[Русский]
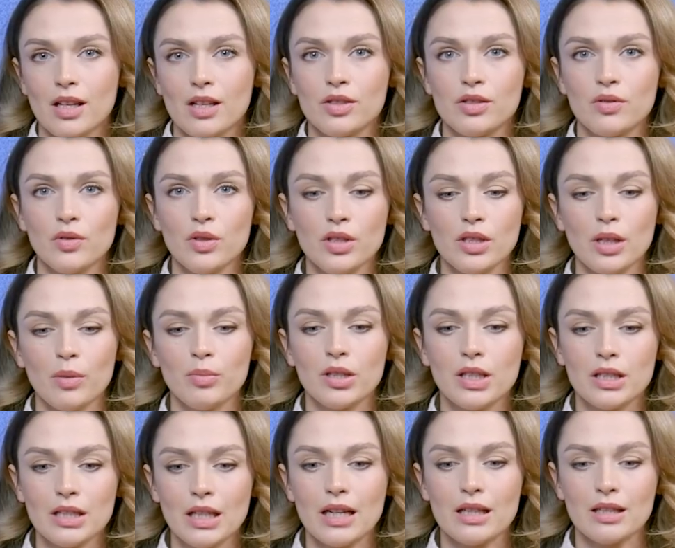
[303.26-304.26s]
Сегодня я
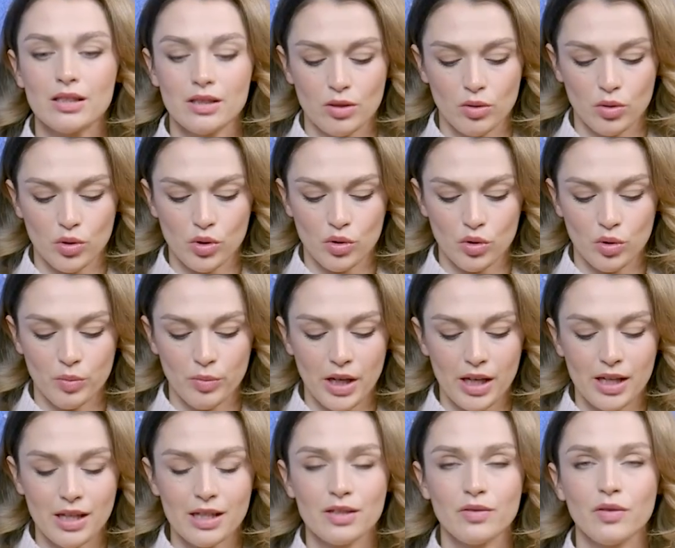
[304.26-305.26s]
благодарна за то, что у меня
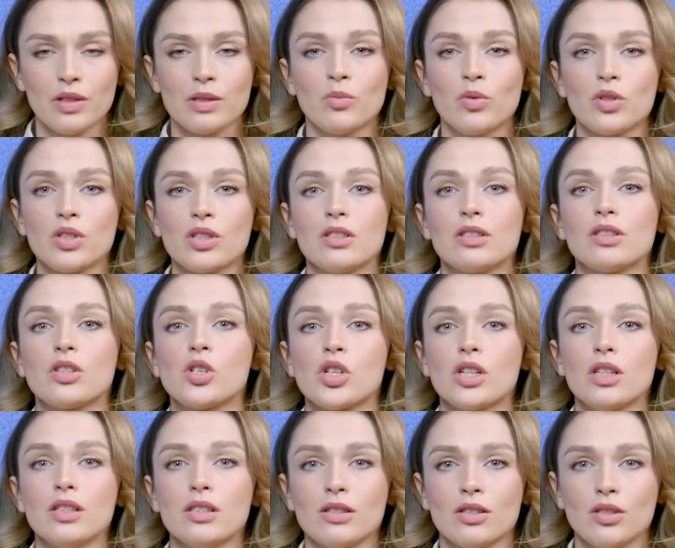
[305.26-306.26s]
есть возможность
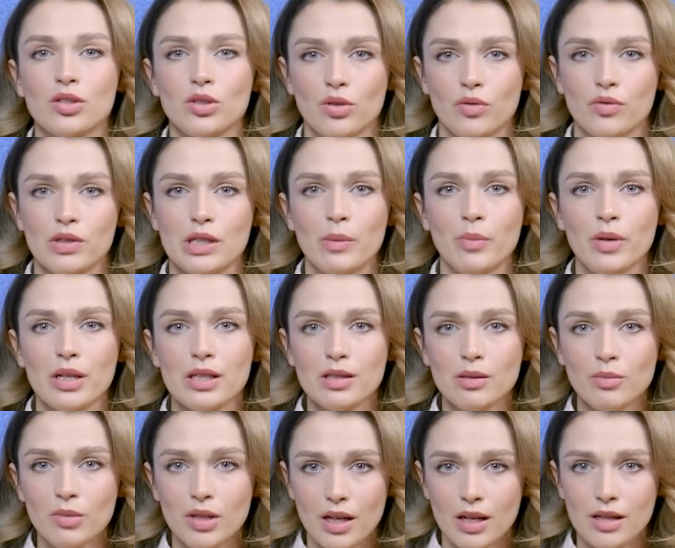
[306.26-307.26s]
жить, что вся моя
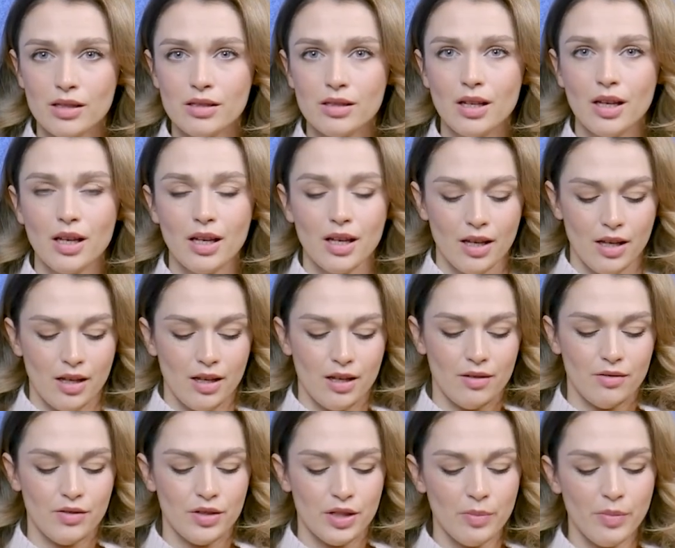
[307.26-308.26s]
семья,
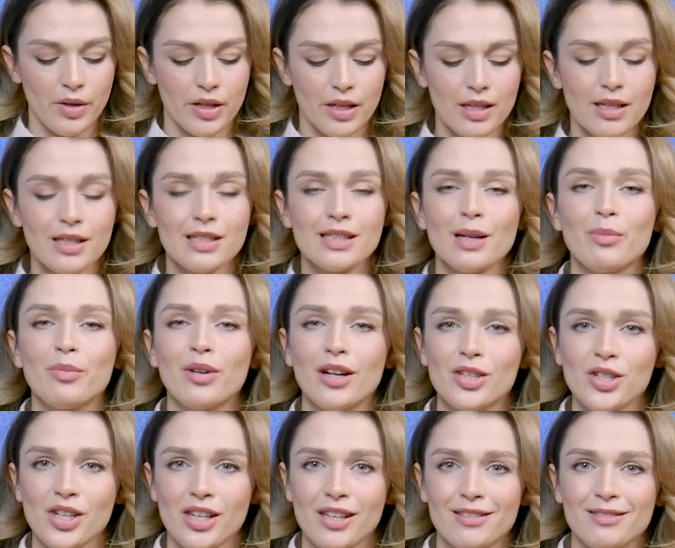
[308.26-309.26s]
все мои
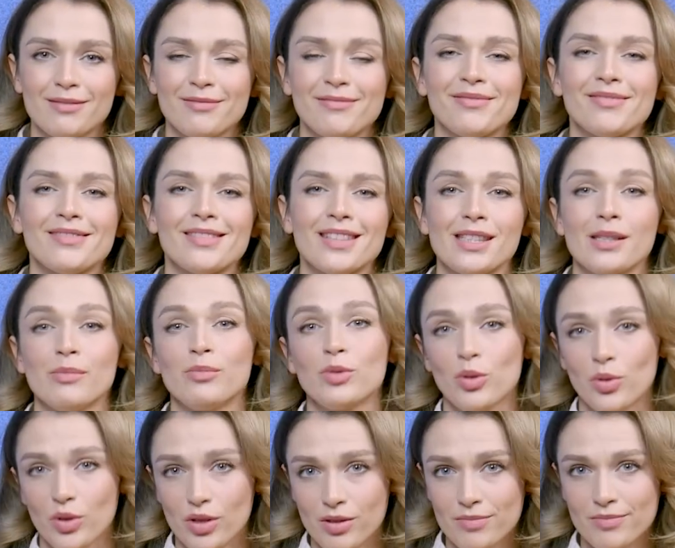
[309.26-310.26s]
собачки со
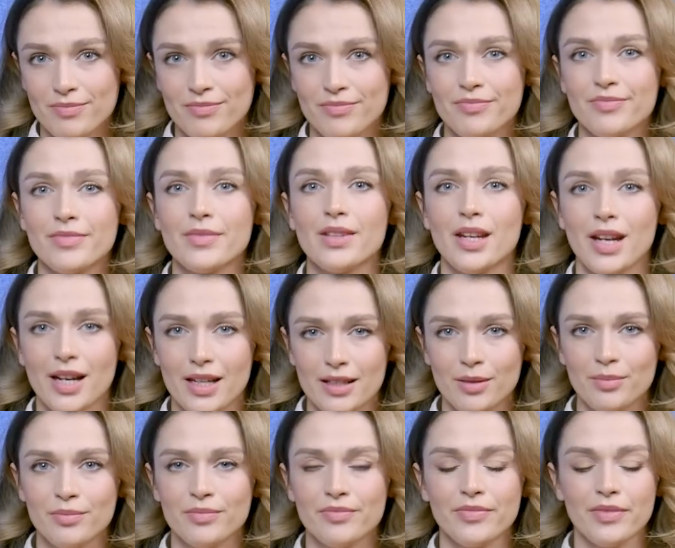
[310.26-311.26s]
мной,
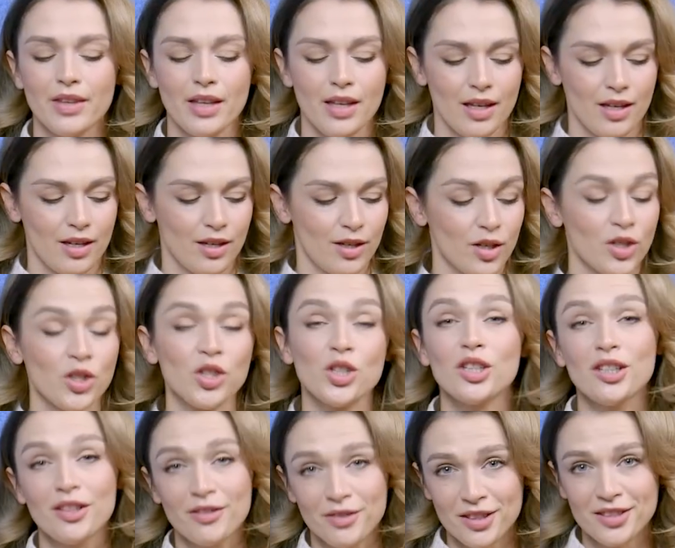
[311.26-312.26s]
рядом,
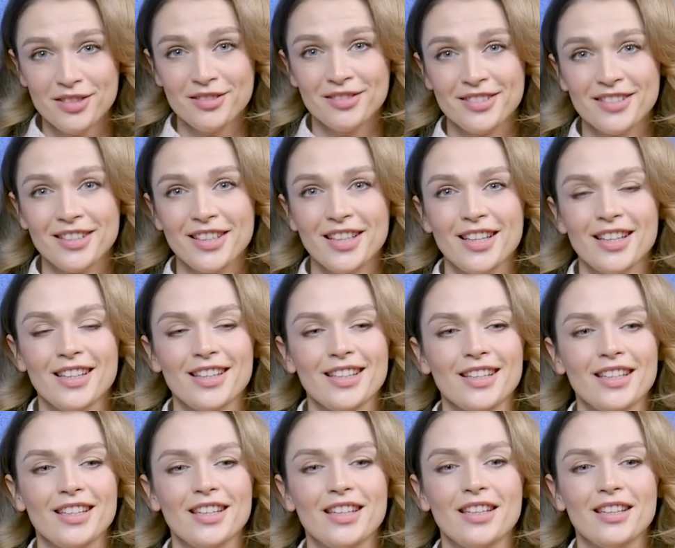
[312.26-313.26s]
живы,
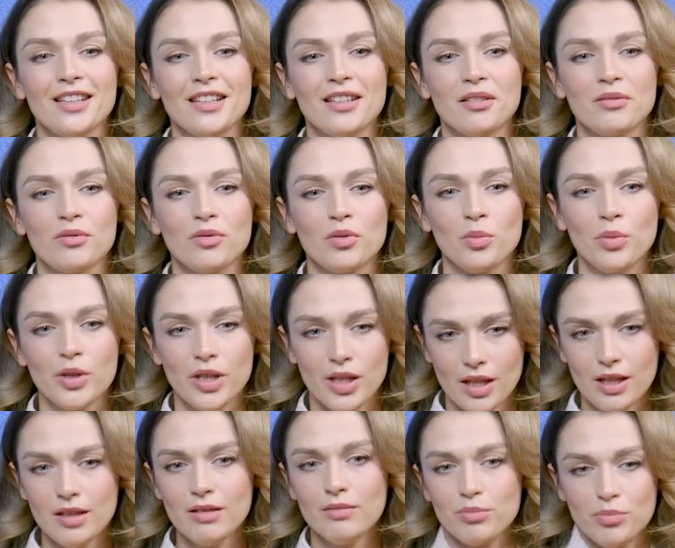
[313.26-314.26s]
и у
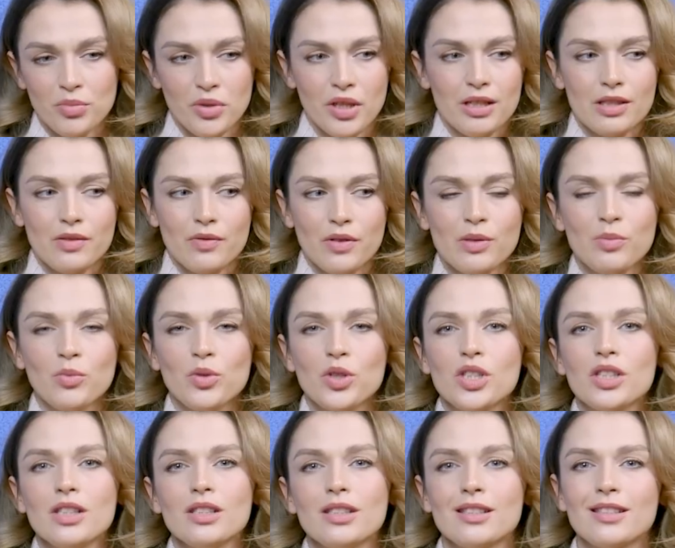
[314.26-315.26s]
меня есть
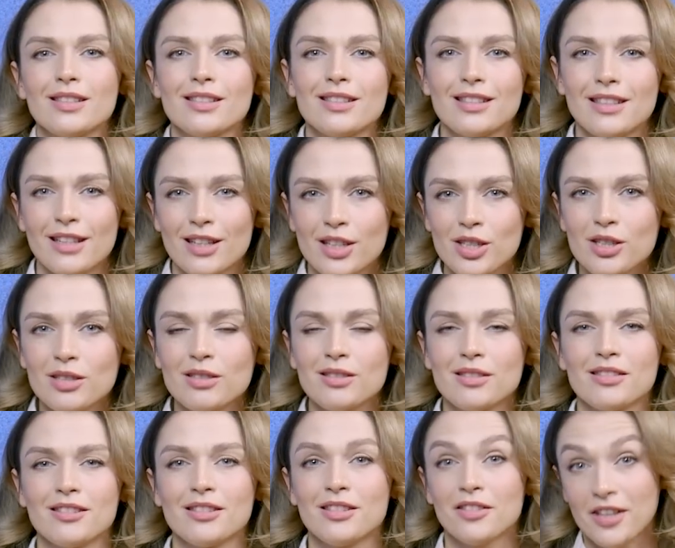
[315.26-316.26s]
возможность даже
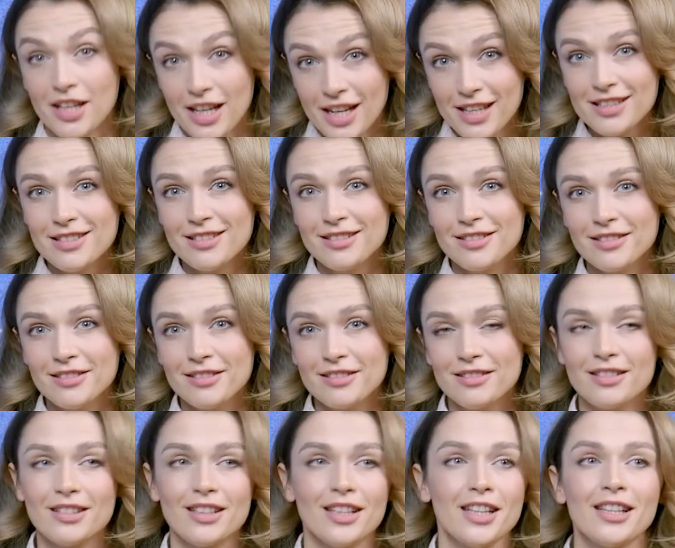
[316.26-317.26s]
творить.
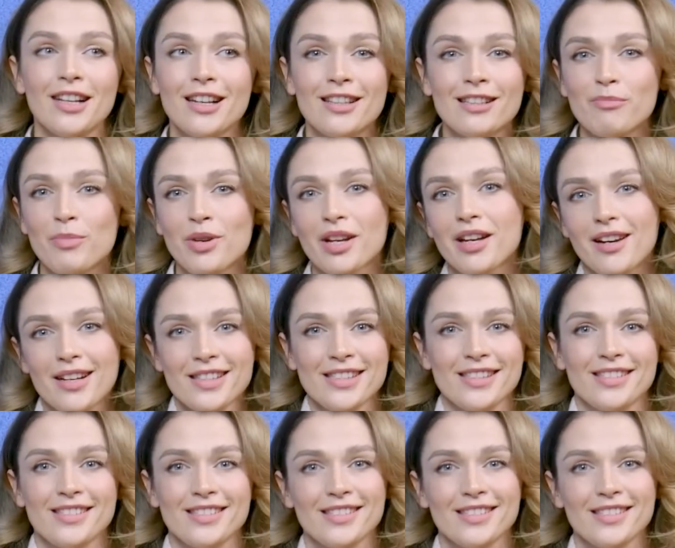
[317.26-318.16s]
это ли не прекрасно?